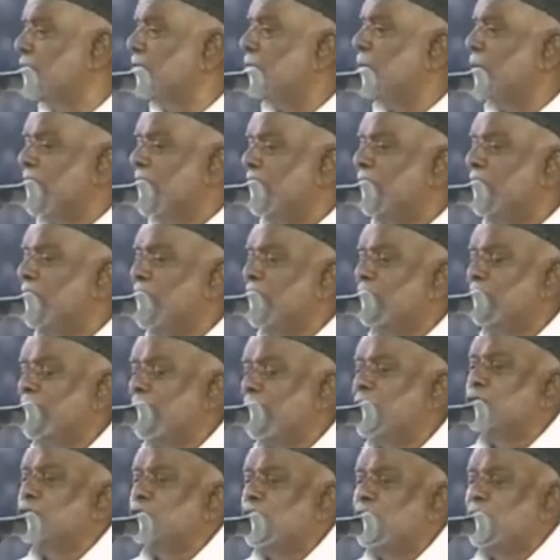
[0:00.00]
எப்படை வெல்லும்
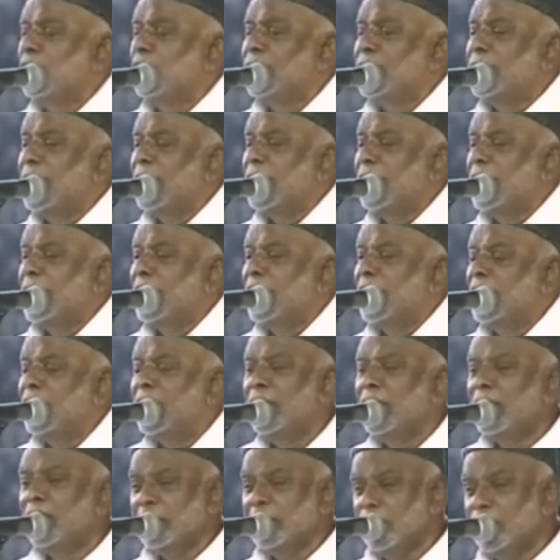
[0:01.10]
என்று சொல்வதல்ல
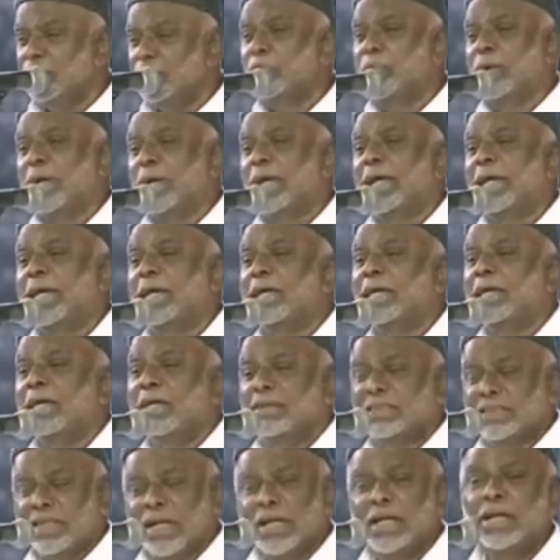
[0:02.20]
இப்படை
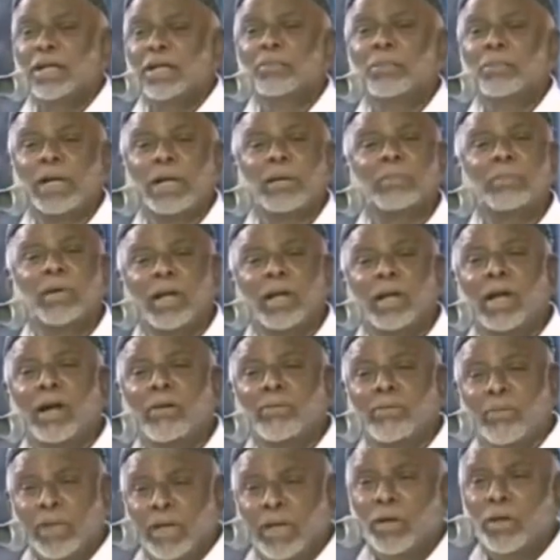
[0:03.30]
செல்லும் இடமெல்லாம்
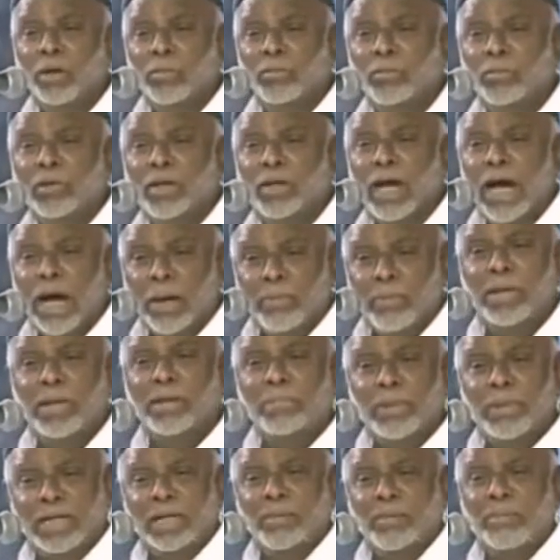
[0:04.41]
வெல்லும்
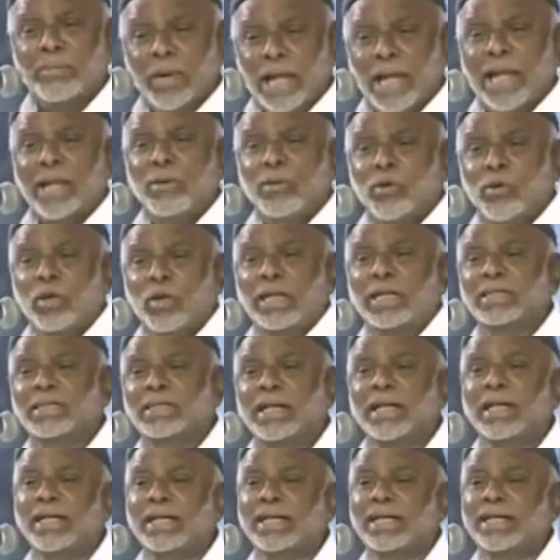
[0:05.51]
அப்படிப்பட்ட படை
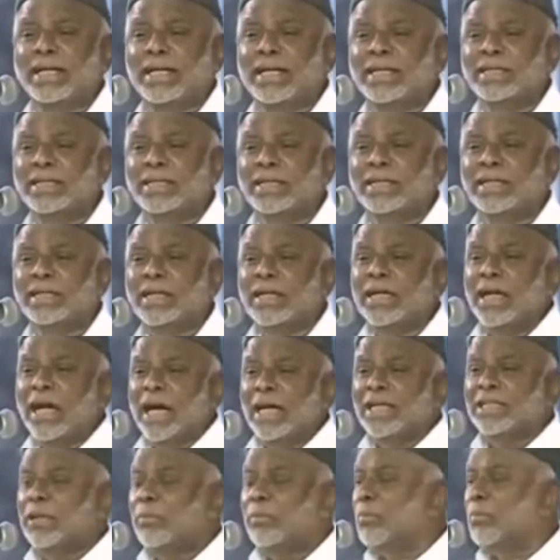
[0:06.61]
உங்களிடத்தில் இருக்கிறது
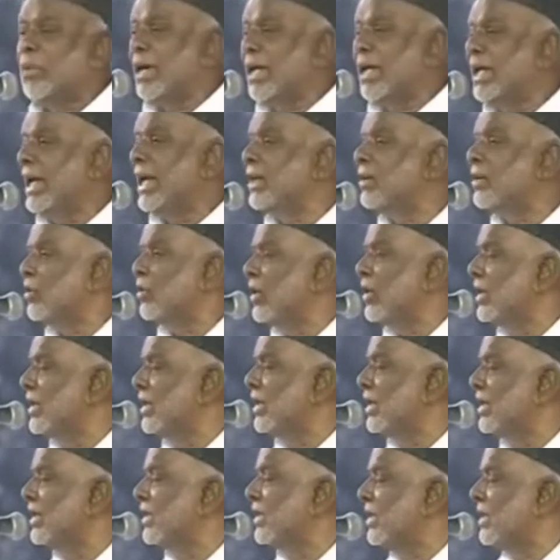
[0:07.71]
அந்த படையை கொண்டு
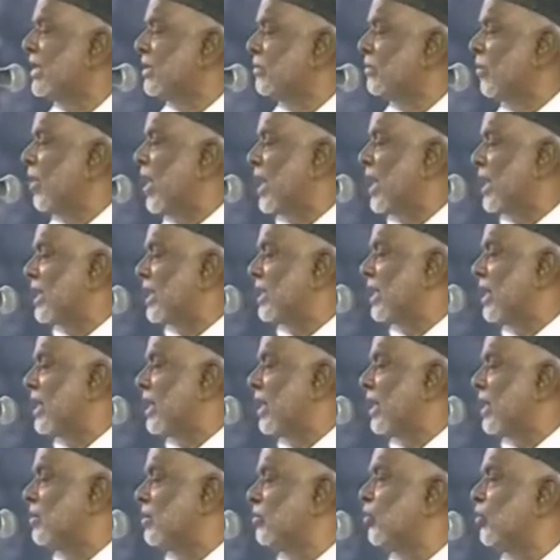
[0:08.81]
பாரத
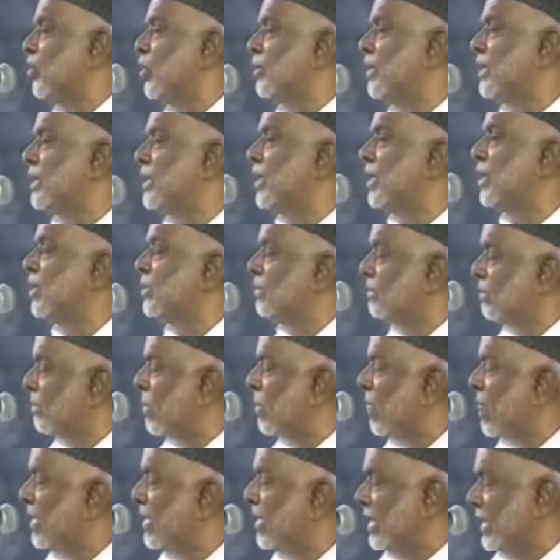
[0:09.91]
நாடு முழுவதிலும்
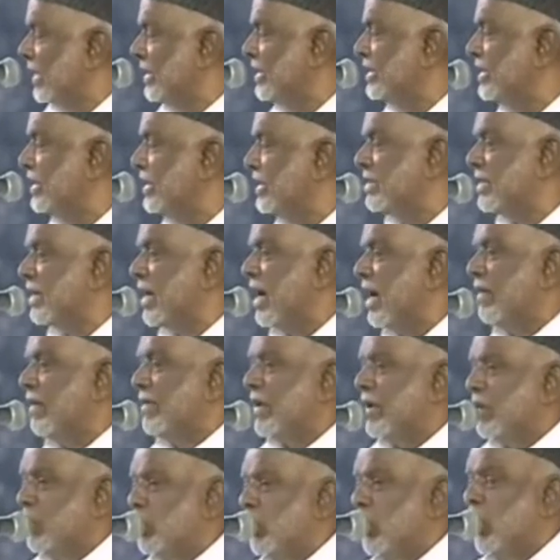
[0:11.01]
இந்த திராவிட
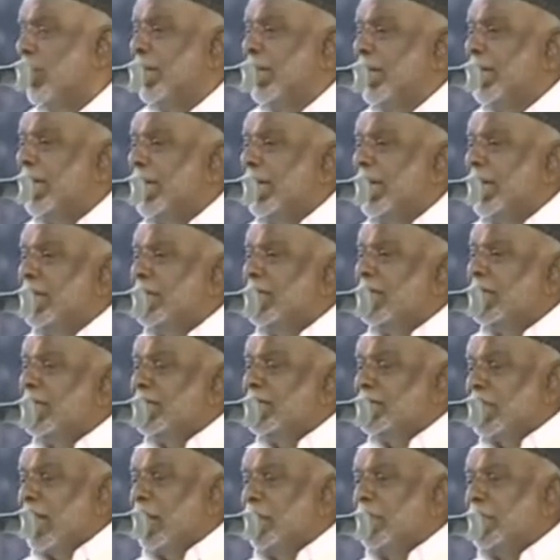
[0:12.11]
கொள்கையை
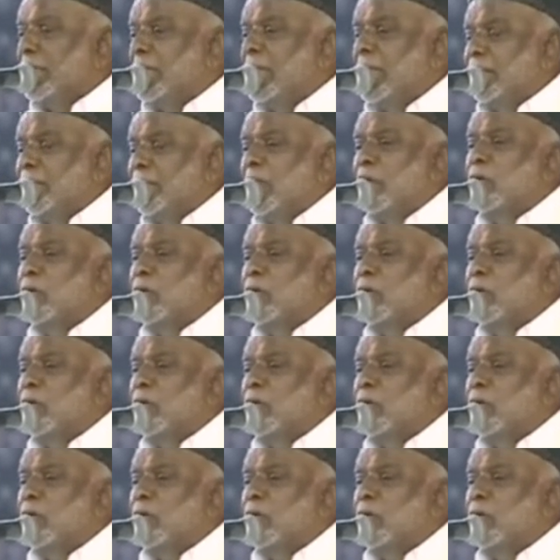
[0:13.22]
சமதர்ம